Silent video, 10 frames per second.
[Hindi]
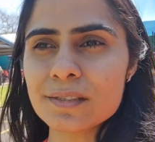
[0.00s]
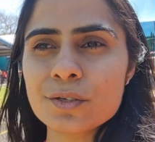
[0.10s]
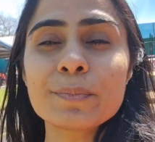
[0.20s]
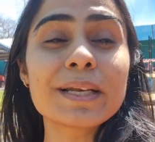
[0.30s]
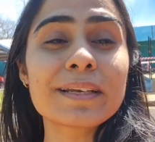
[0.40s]

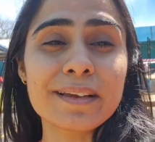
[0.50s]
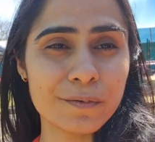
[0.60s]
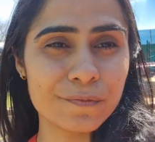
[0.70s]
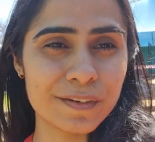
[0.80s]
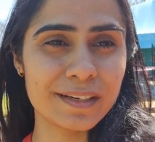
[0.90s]
जस्ट टू बिल्ड
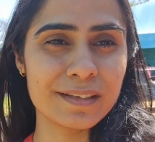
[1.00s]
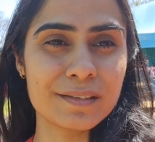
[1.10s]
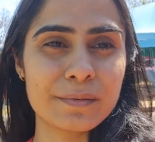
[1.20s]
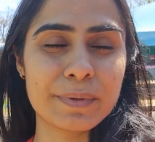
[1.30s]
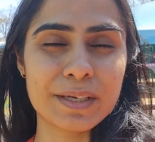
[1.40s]

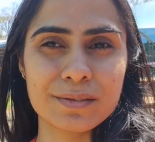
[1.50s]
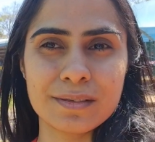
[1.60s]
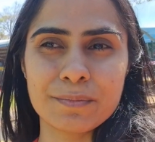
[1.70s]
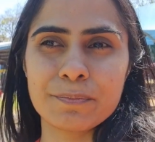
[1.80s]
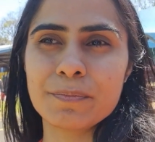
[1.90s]
कॉन्फिडेंस
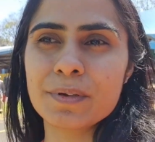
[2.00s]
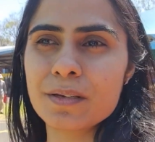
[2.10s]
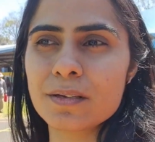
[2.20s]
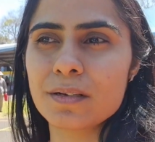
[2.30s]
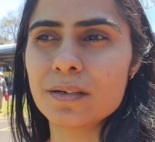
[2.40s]
बिकॉज द
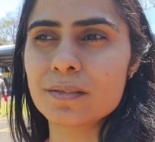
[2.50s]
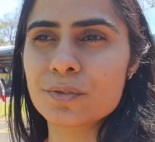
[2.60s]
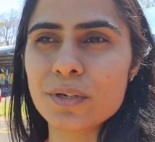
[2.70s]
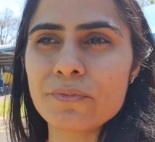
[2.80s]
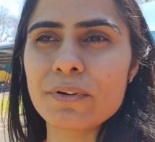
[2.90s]

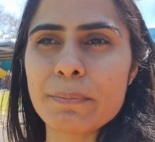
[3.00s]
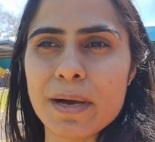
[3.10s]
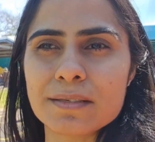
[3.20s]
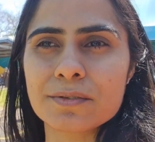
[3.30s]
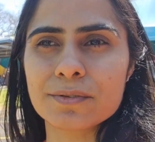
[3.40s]
स्टूडेंट विल
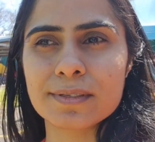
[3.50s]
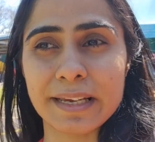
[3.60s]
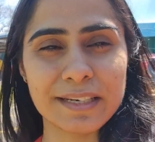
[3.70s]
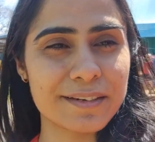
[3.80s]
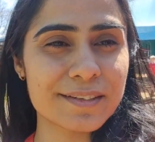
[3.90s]
पास टू द
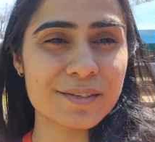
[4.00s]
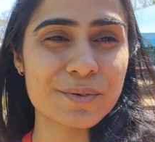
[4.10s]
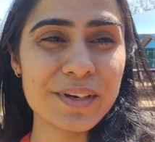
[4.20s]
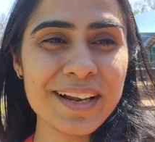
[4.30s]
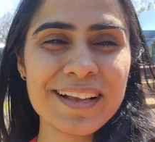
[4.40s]
सेकेंडरी
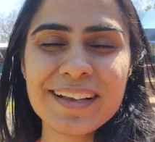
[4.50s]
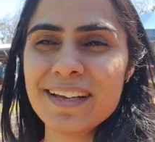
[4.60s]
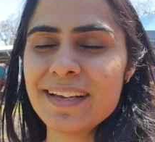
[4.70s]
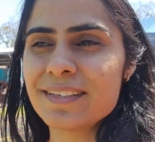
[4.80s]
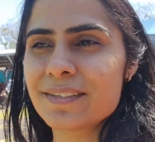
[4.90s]
स्कूल
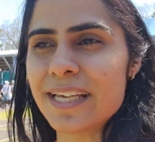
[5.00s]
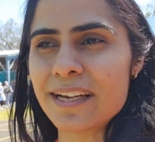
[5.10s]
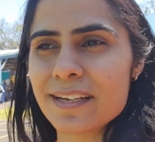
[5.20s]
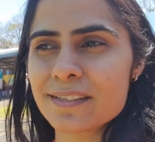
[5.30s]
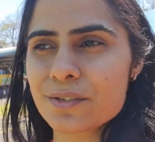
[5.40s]

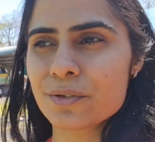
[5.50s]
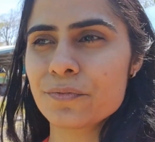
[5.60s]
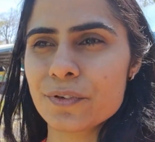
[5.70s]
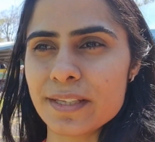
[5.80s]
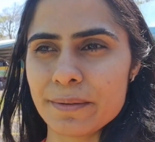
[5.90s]
दैट इज़
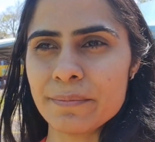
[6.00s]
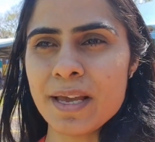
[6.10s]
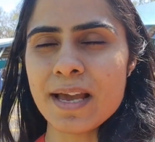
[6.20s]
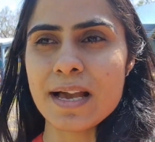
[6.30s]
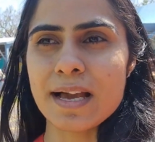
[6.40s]
गुड फॉर देम
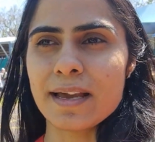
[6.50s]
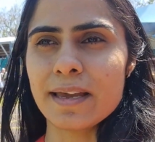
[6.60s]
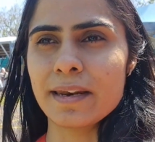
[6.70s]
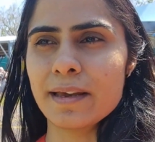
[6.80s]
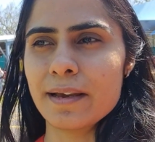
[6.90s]

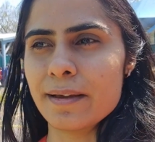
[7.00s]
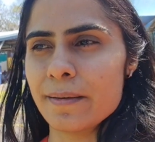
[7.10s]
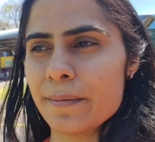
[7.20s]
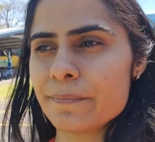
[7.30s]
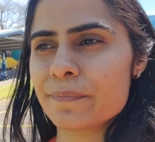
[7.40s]
एंड
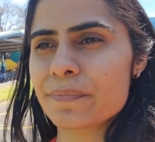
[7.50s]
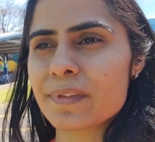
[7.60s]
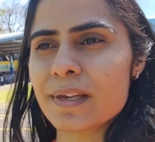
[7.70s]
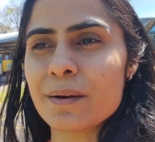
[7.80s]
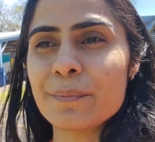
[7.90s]

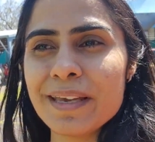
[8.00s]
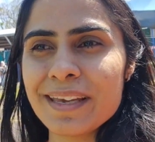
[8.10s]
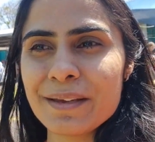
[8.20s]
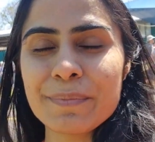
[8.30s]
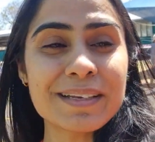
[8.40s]

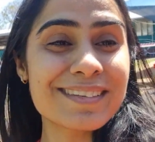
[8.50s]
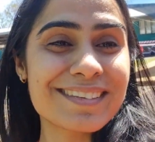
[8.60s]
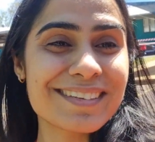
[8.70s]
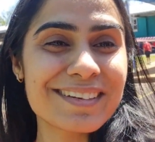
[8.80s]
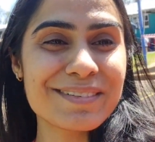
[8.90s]
अभी बस
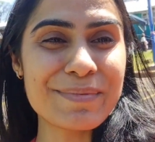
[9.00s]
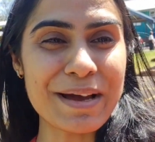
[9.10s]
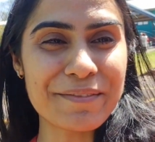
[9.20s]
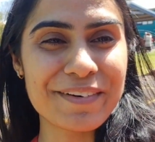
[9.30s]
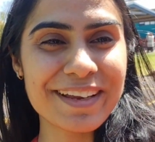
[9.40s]

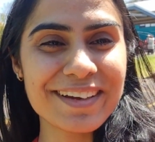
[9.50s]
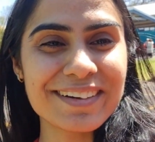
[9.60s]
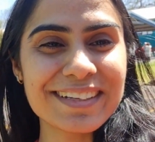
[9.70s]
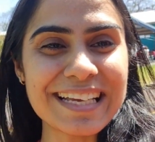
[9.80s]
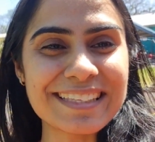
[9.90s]
मैवरिक
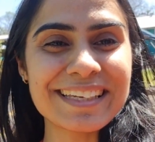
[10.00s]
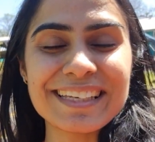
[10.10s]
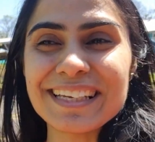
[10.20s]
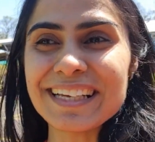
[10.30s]
और ऐसे